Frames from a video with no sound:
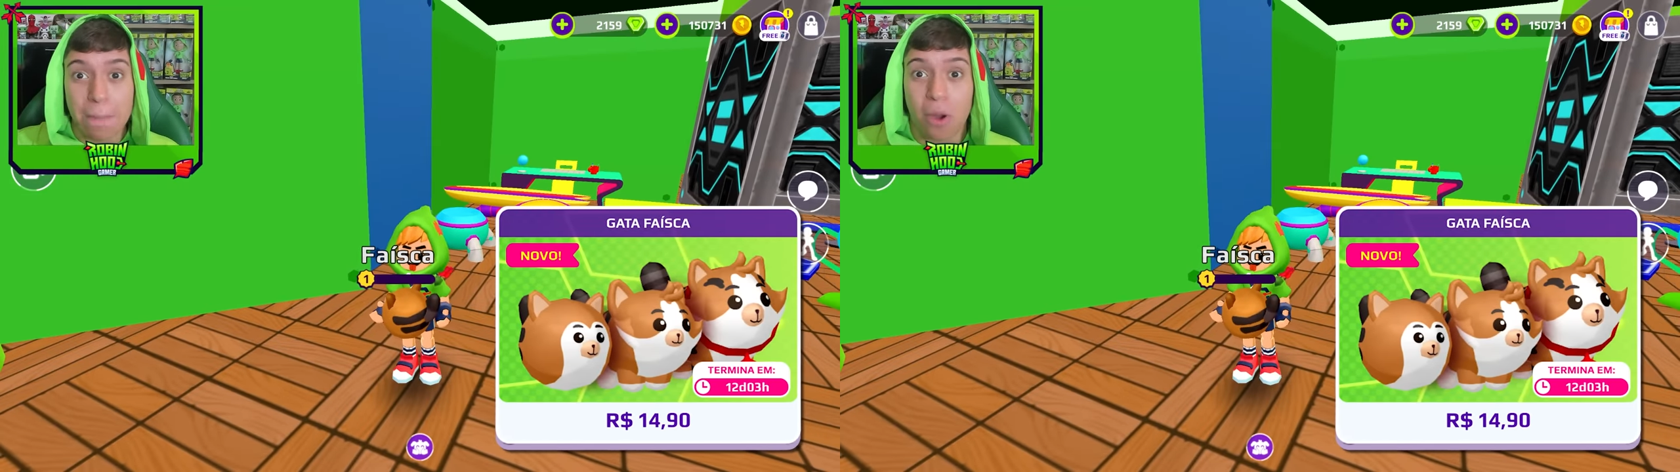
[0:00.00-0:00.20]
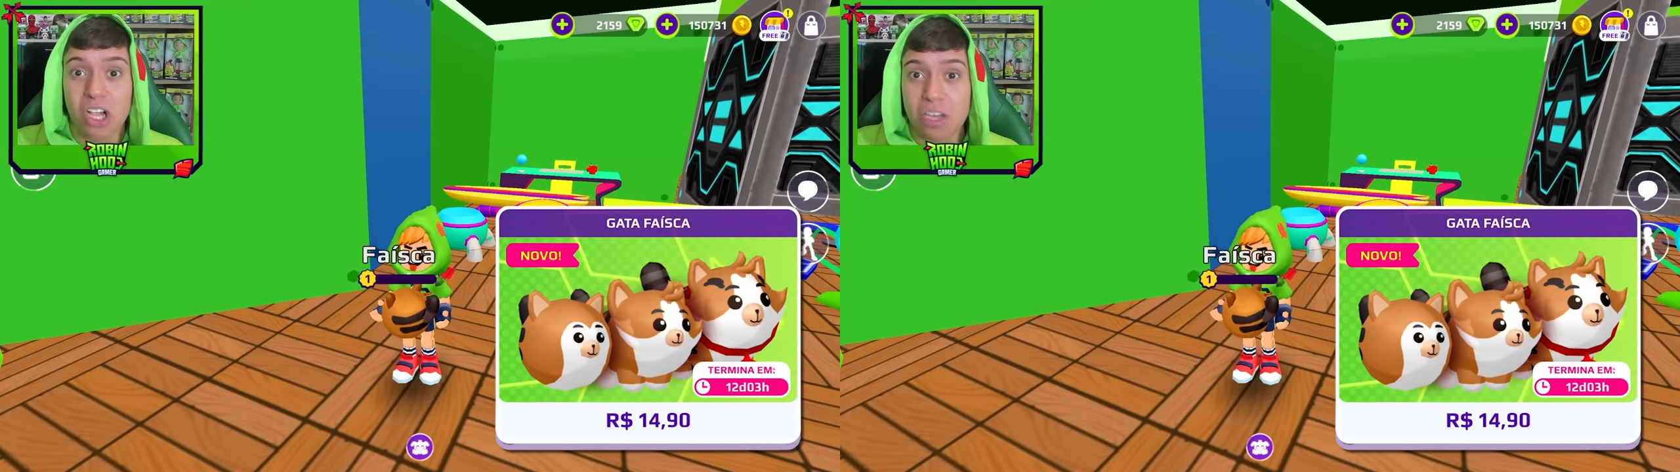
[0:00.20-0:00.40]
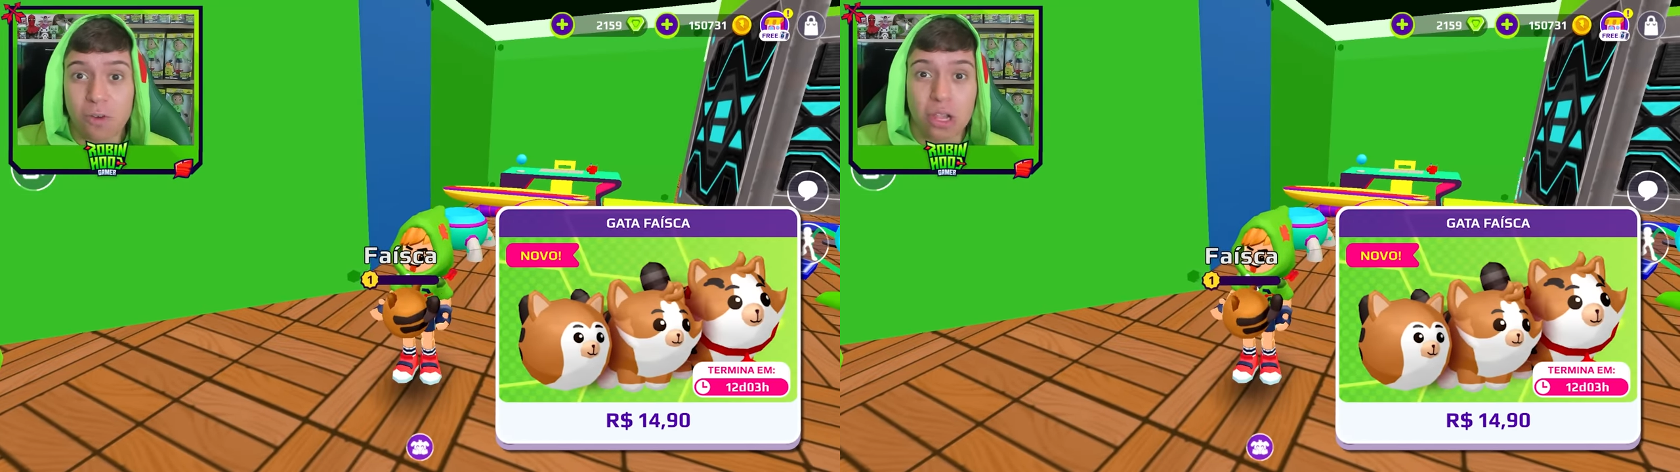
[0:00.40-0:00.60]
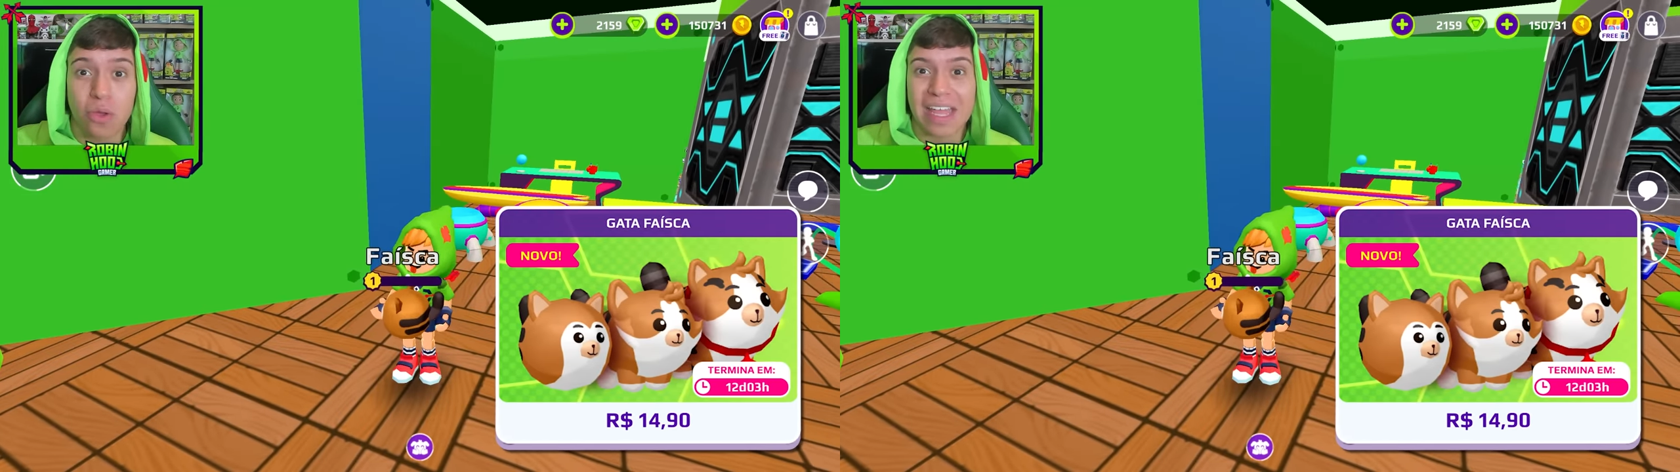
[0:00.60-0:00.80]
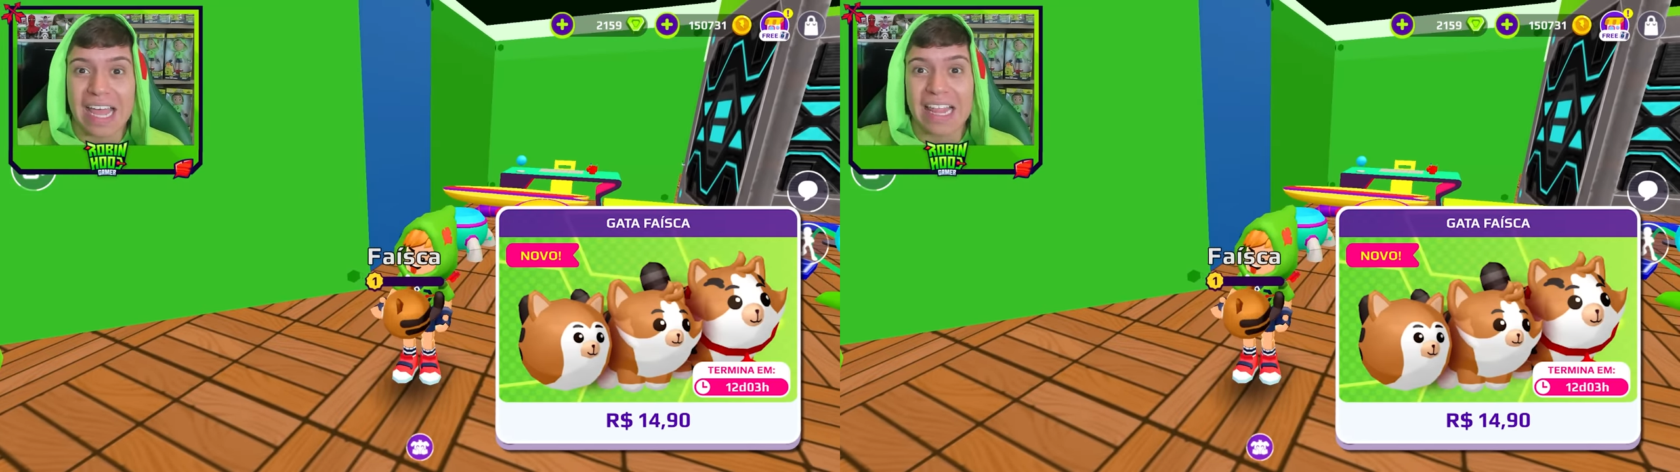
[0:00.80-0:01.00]
e pode
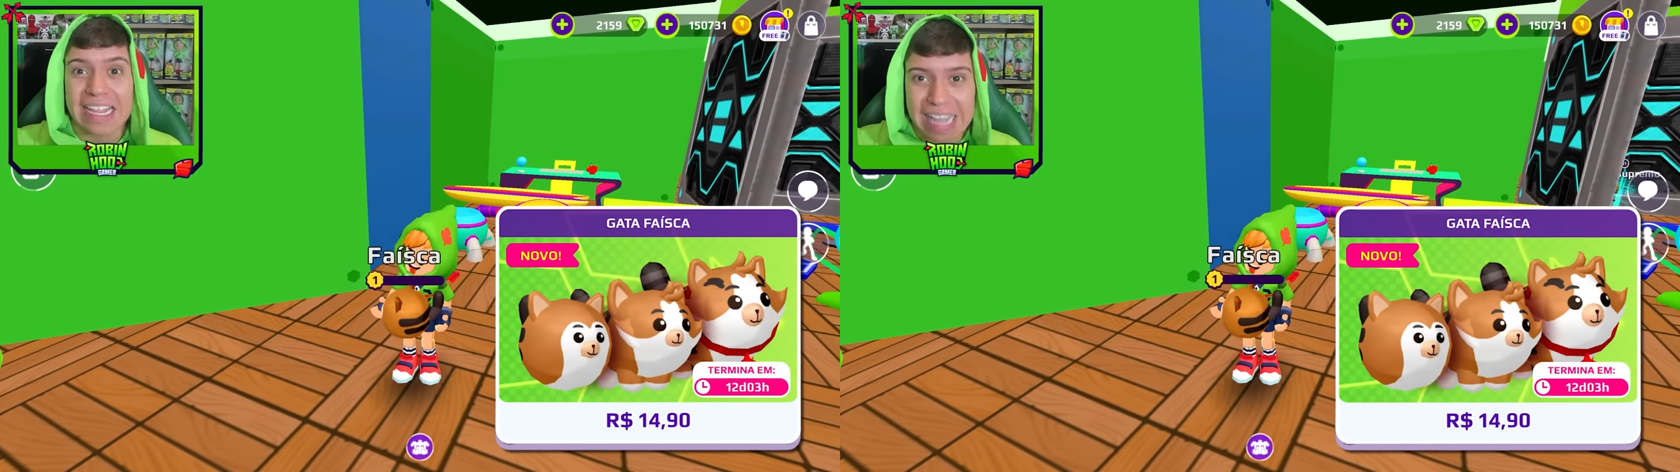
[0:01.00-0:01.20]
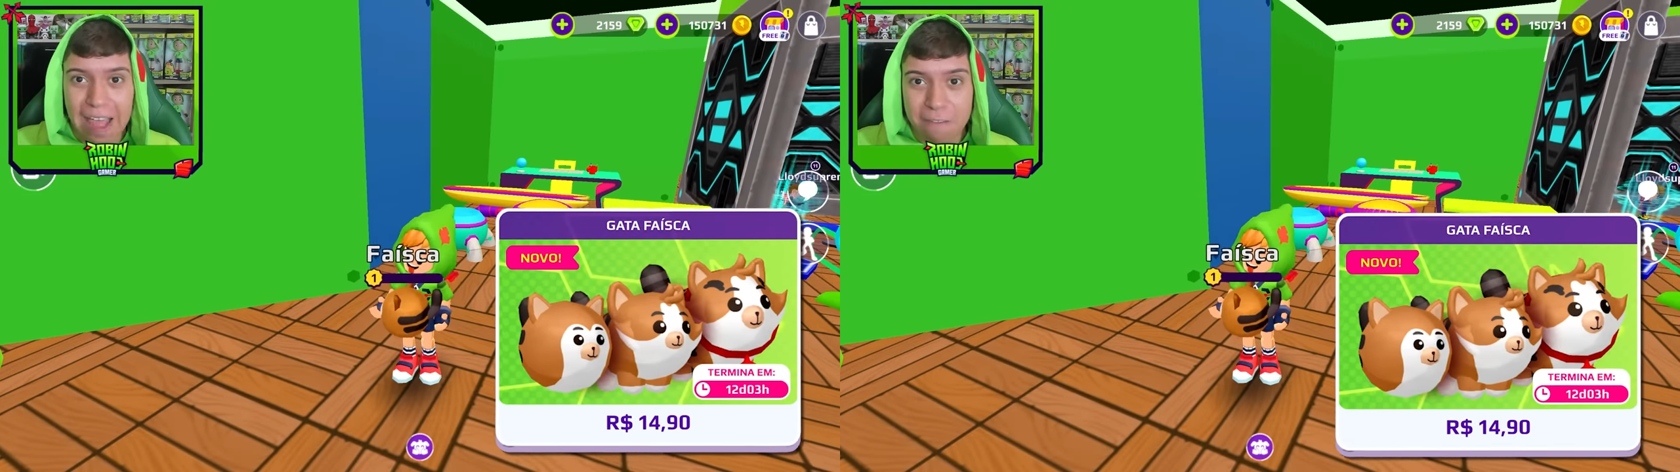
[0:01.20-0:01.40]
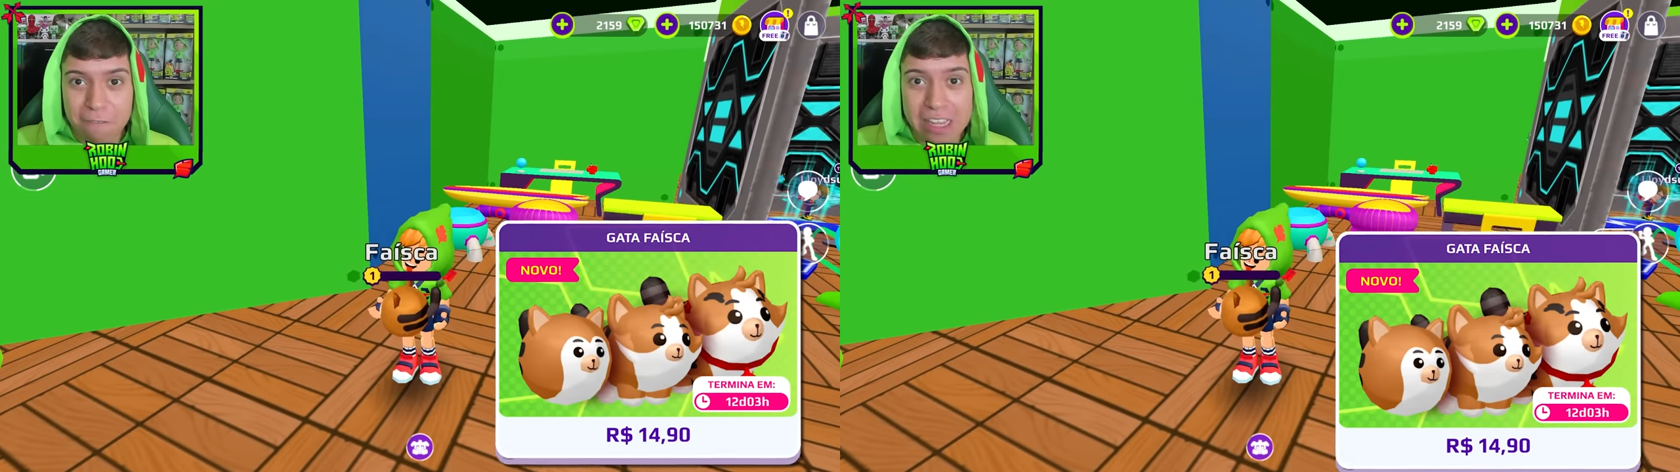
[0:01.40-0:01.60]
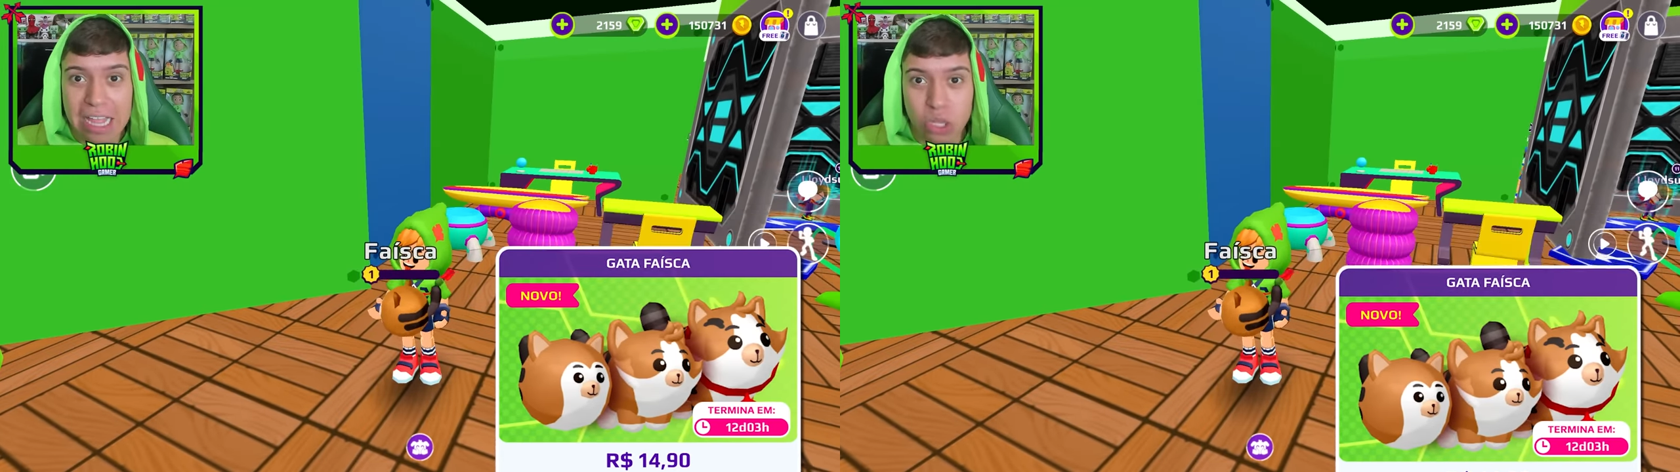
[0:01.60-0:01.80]
evoluir ela até a vida